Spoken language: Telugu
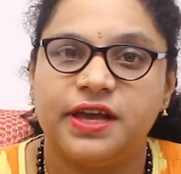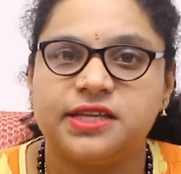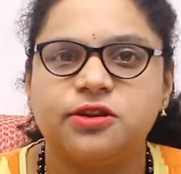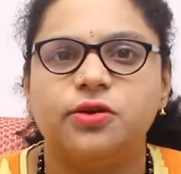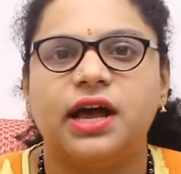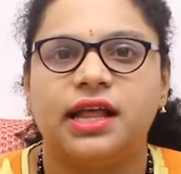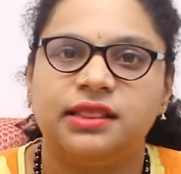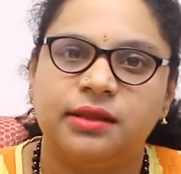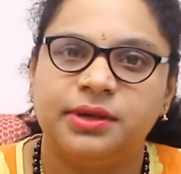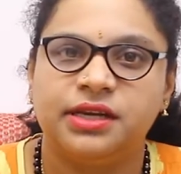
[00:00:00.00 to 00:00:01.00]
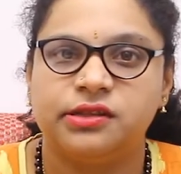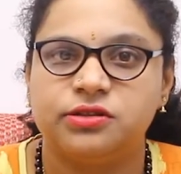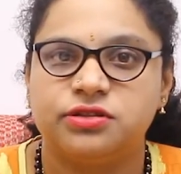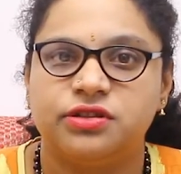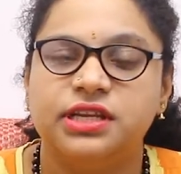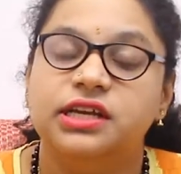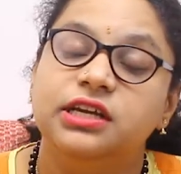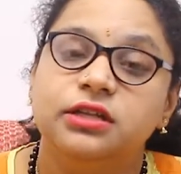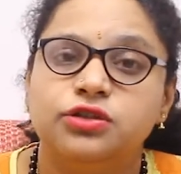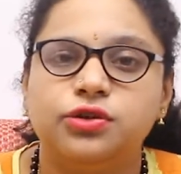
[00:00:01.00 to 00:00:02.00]
ఫేస్లో ఒక అందం అనేది వస్తుంది
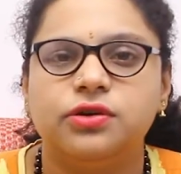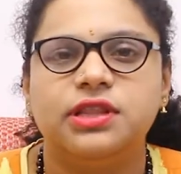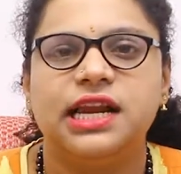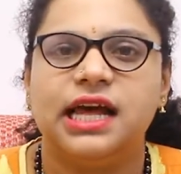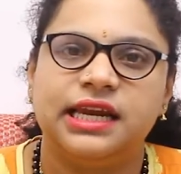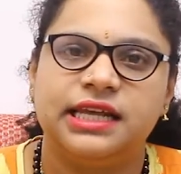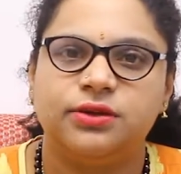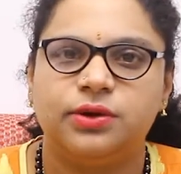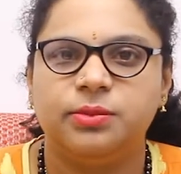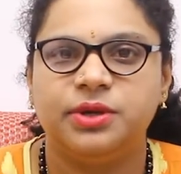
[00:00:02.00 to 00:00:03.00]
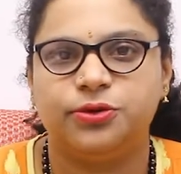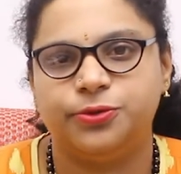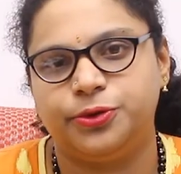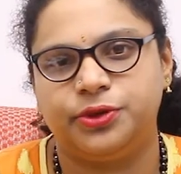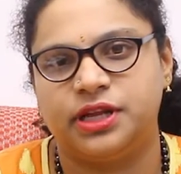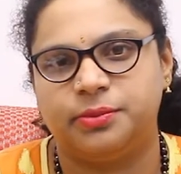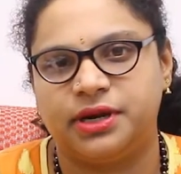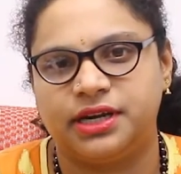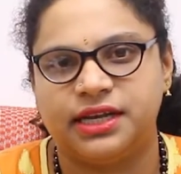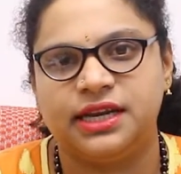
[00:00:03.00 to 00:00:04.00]
చురుకుదల అనేది కూడా మీకు
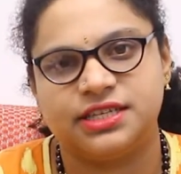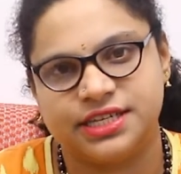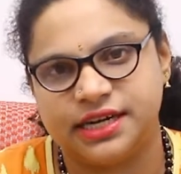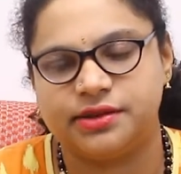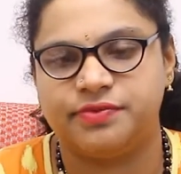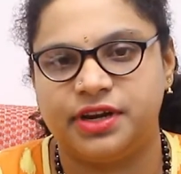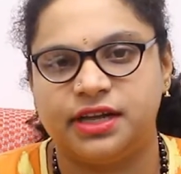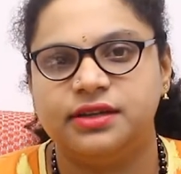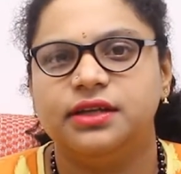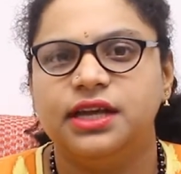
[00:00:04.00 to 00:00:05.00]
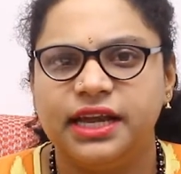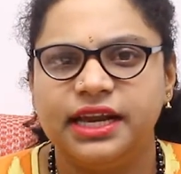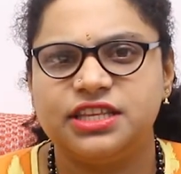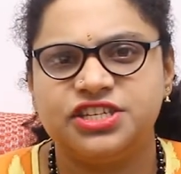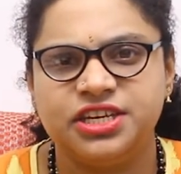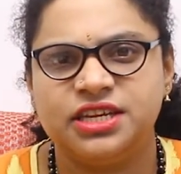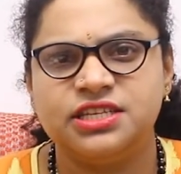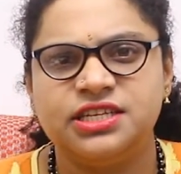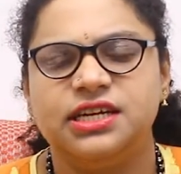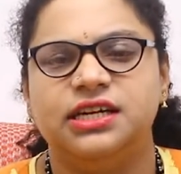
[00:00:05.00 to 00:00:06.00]
ఉంటుందన్నమాట ఇలా చేయడం వల్ల ఇలా చిన్న
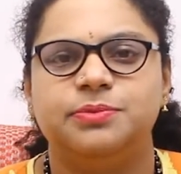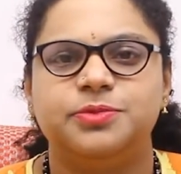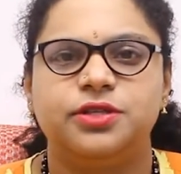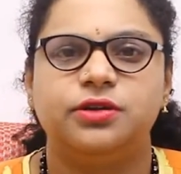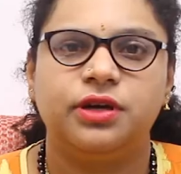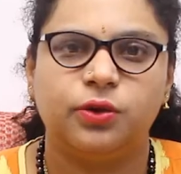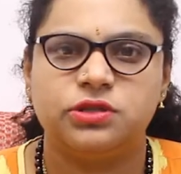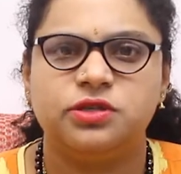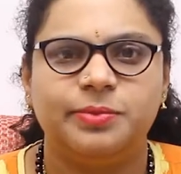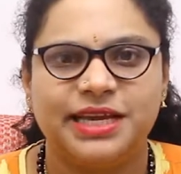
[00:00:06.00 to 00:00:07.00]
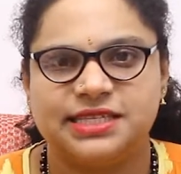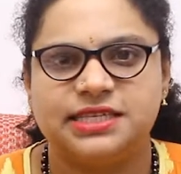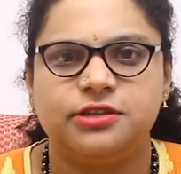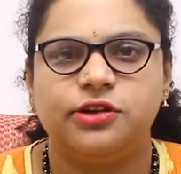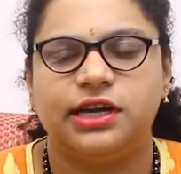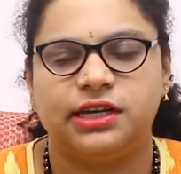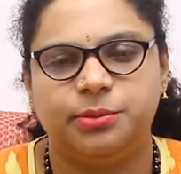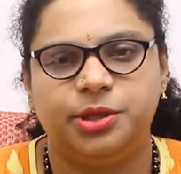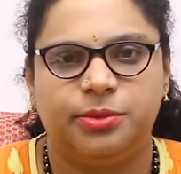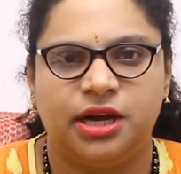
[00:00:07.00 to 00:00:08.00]
చిన్న టిప్స్ రోజు బేసిస్లో కనుక
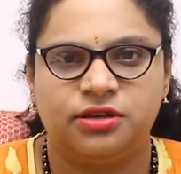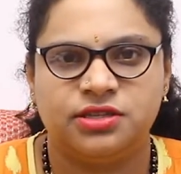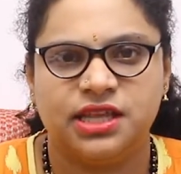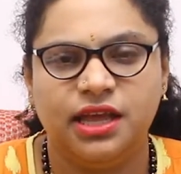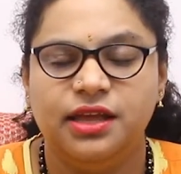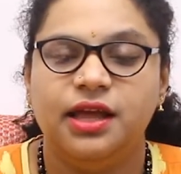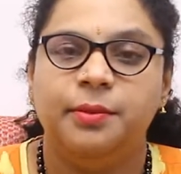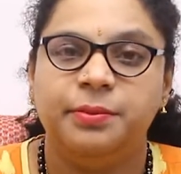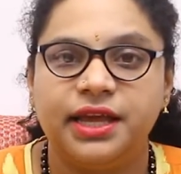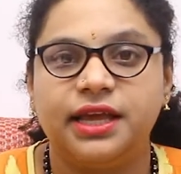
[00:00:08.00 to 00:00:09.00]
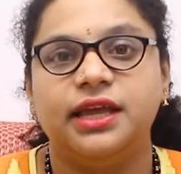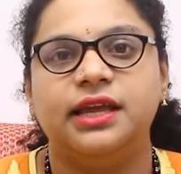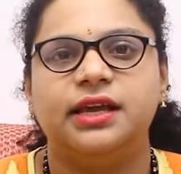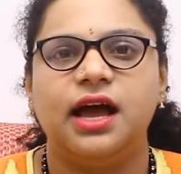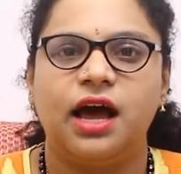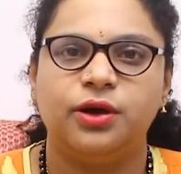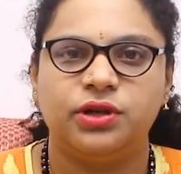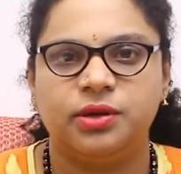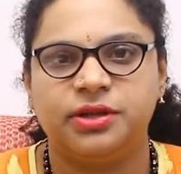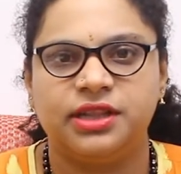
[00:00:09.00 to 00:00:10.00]
మీరు మారుస్తే మీకు ఇంకా
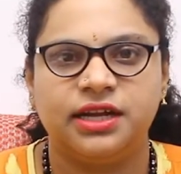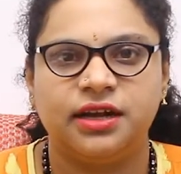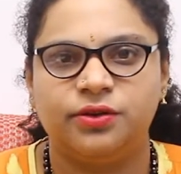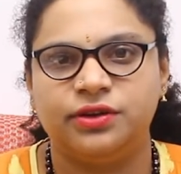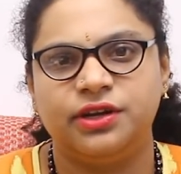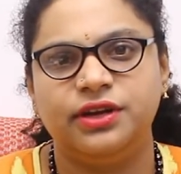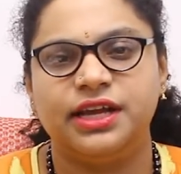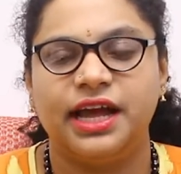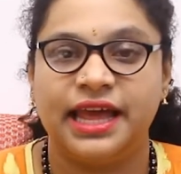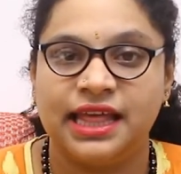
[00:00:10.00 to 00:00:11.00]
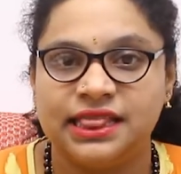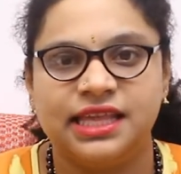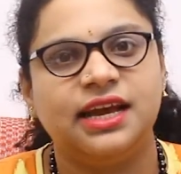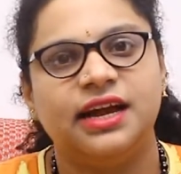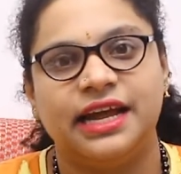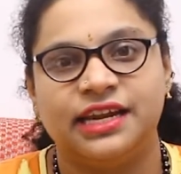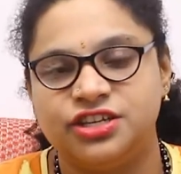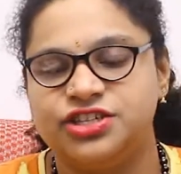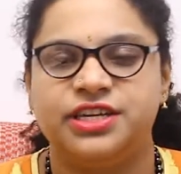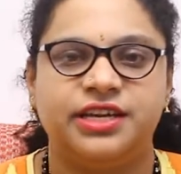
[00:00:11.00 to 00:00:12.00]
ఆరోగ్యబద్ధంగా ఉంటారు ఇంకా హెల్తీగా
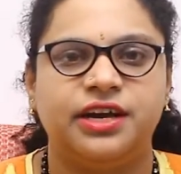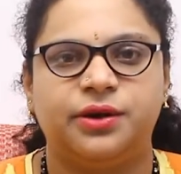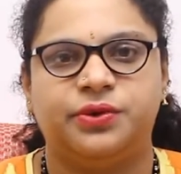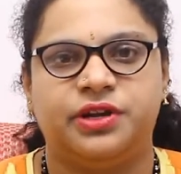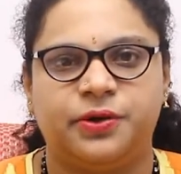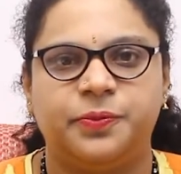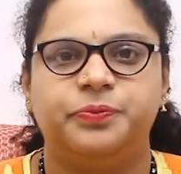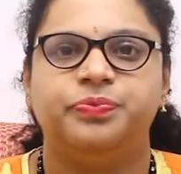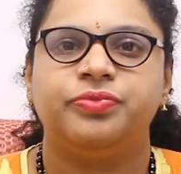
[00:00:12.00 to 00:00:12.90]
ఎనర్జెటిక్గా ఉంటారు